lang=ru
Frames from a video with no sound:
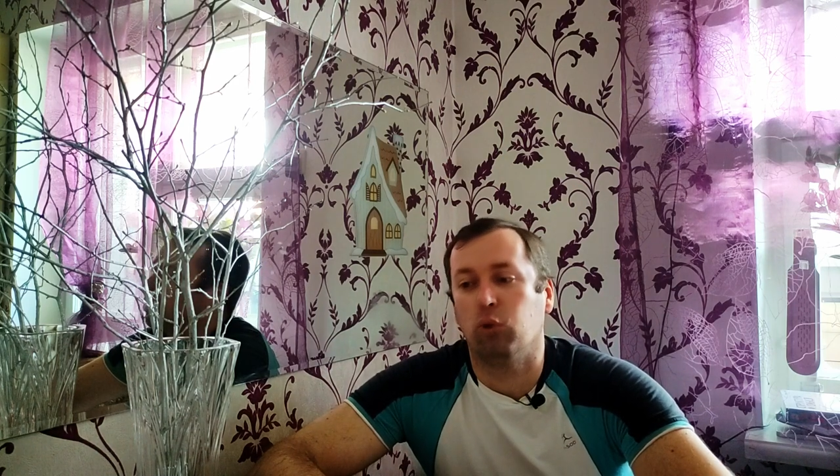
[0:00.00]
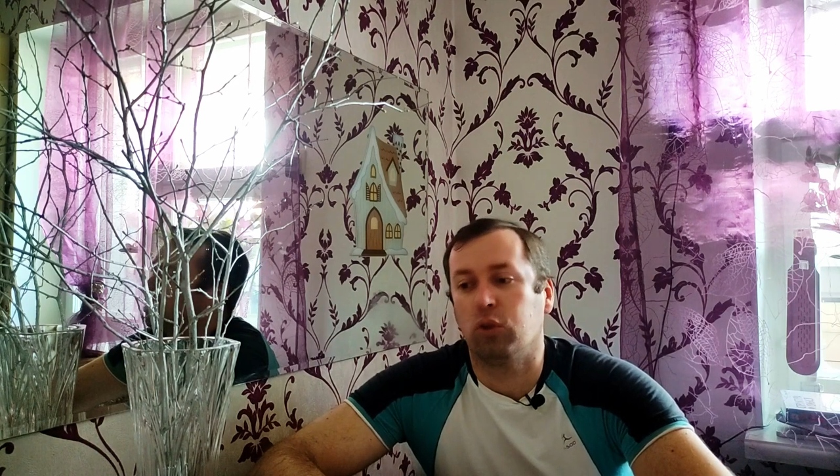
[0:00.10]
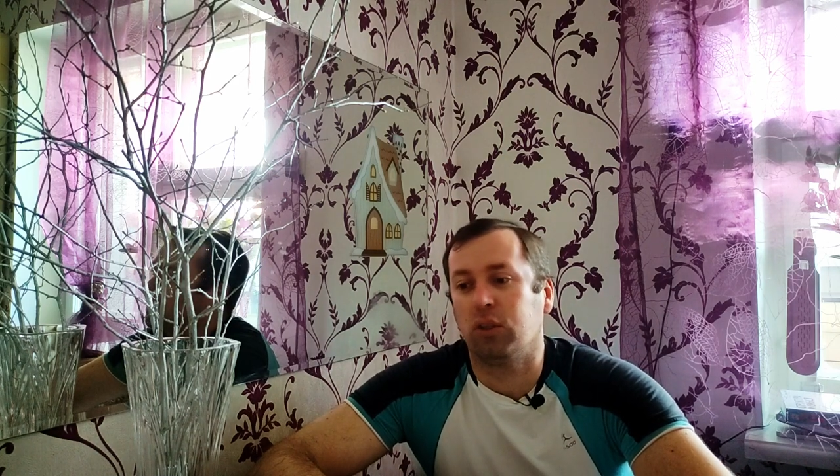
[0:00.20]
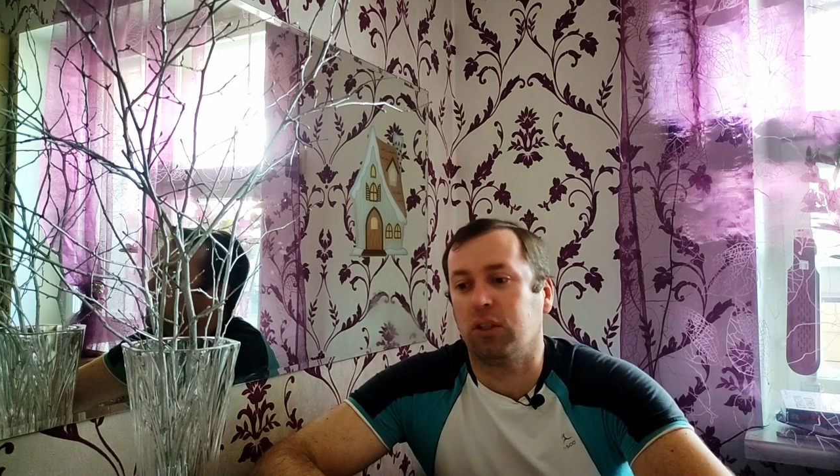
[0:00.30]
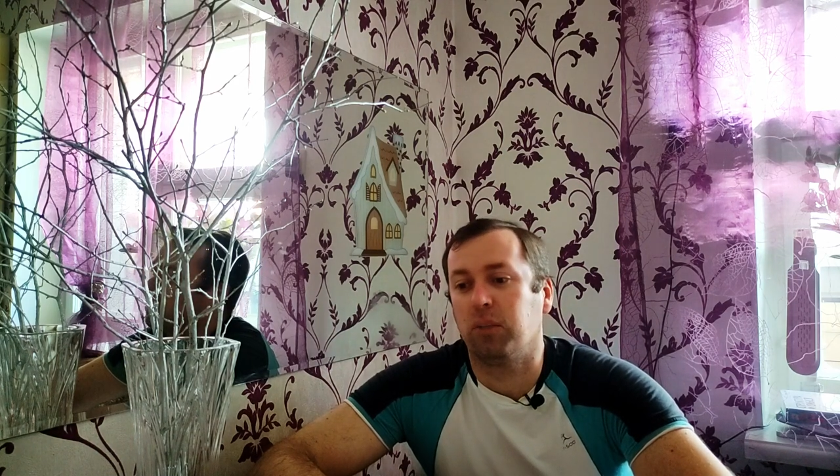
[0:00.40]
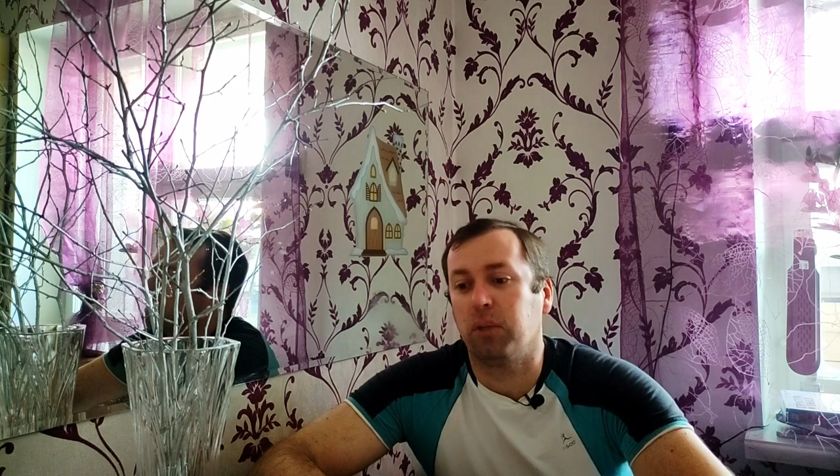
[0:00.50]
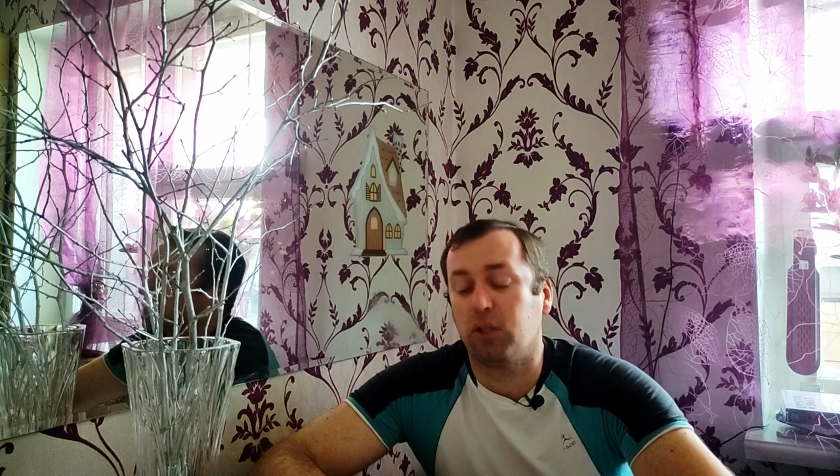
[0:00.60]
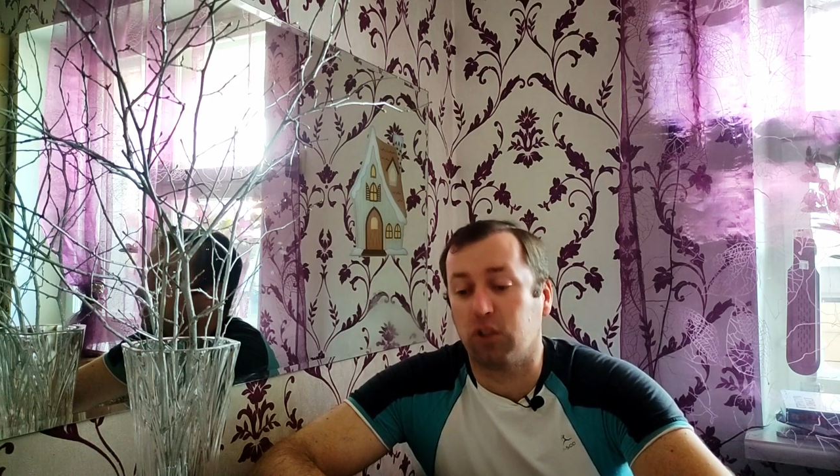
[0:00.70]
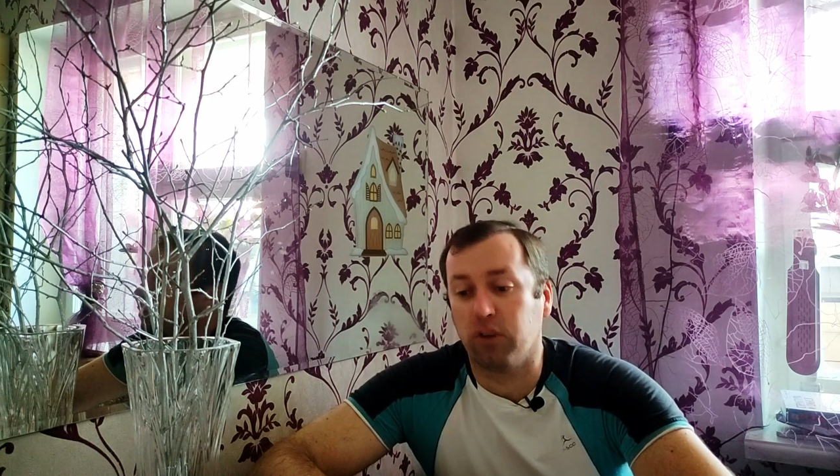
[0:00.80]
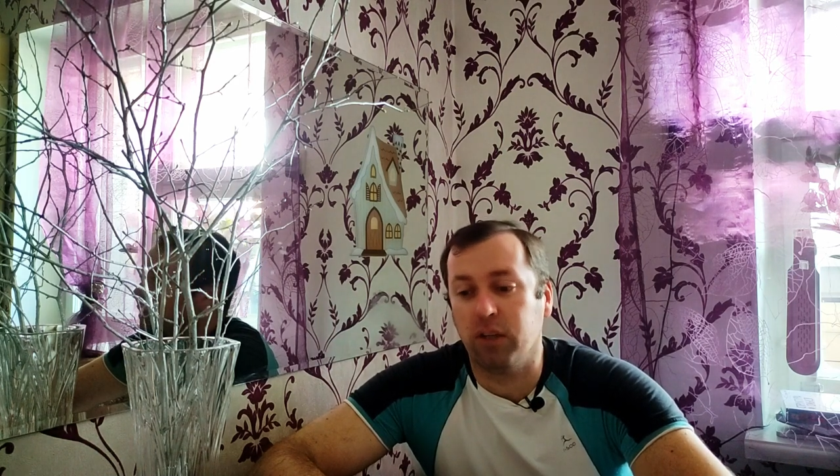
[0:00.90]
можно
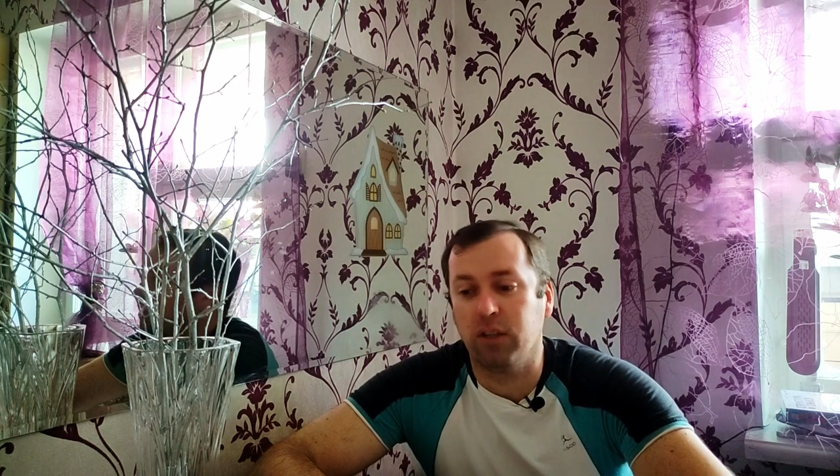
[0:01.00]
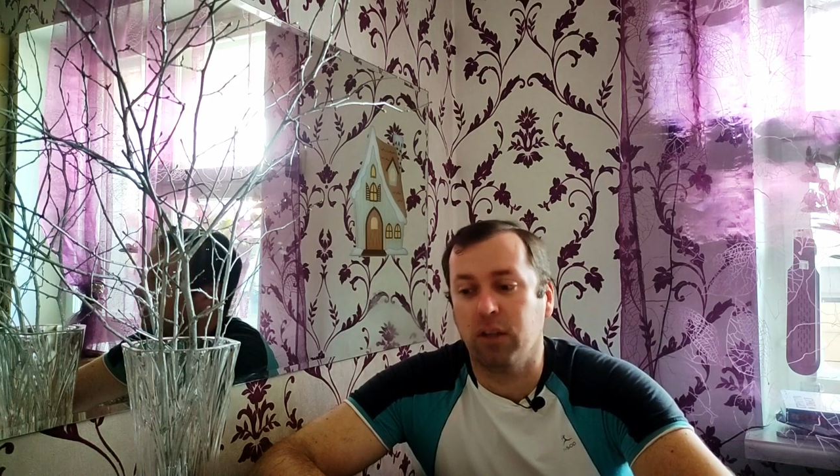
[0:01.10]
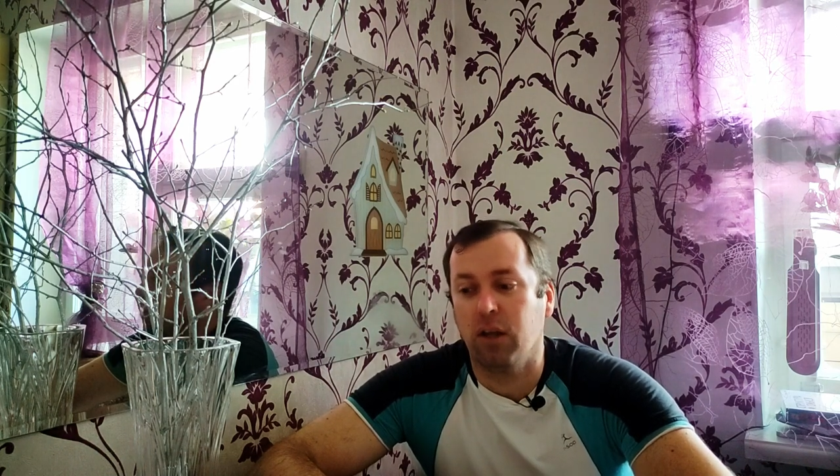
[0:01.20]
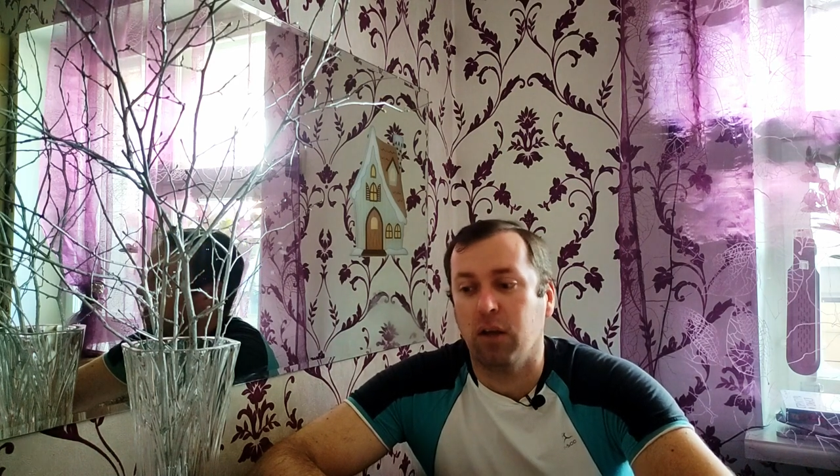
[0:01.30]
сопереживать,